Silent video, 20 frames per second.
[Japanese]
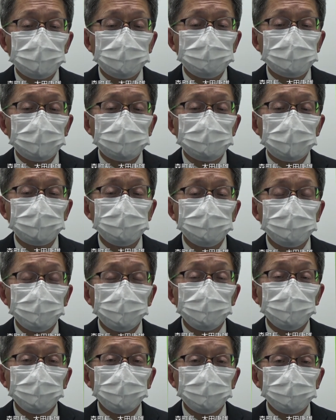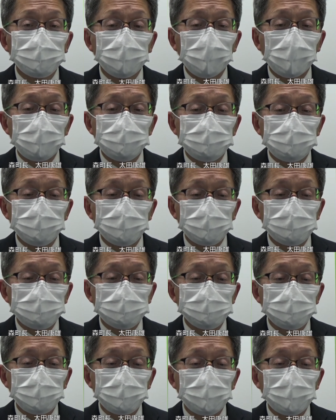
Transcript: てくださるようお願いします